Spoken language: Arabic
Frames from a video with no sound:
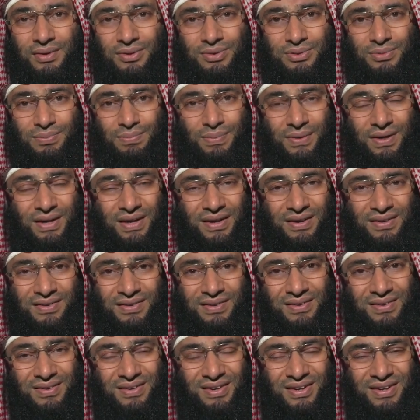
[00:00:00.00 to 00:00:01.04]
سبحان
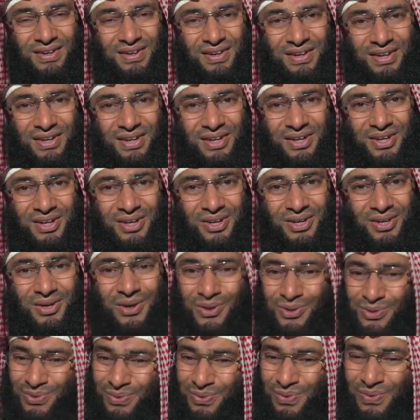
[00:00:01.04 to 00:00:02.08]
الله
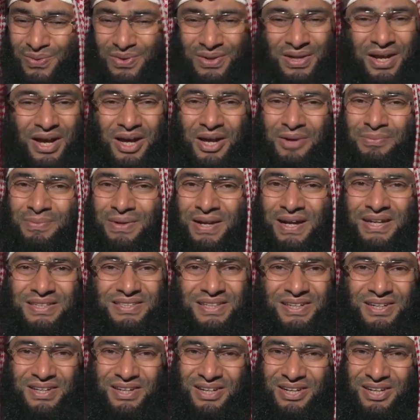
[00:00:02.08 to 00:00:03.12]
شلون نهر من
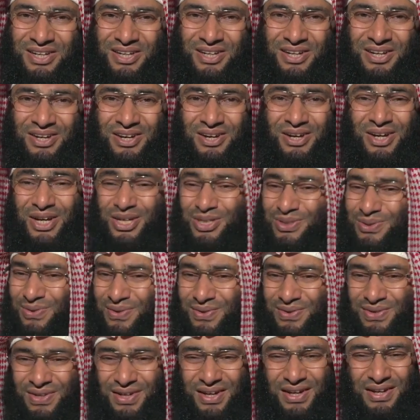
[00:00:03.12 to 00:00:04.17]
عسل
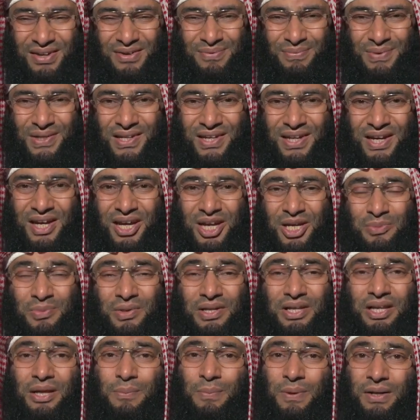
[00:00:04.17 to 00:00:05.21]
شلون نهر من
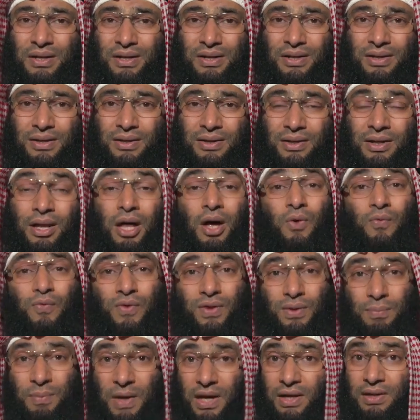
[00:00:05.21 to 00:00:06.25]
من لبن لا
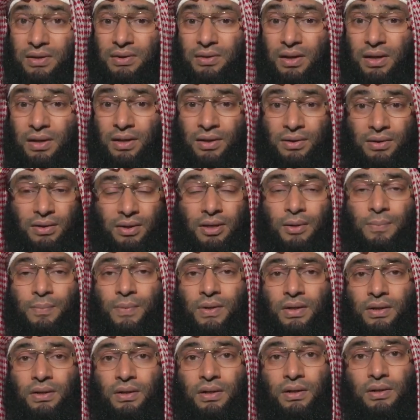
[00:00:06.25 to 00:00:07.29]
وفي بعد انهار
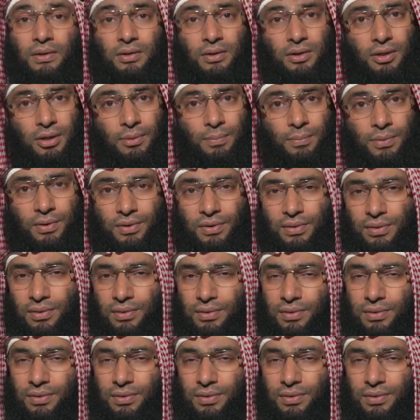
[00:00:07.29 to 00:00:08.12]
من خمر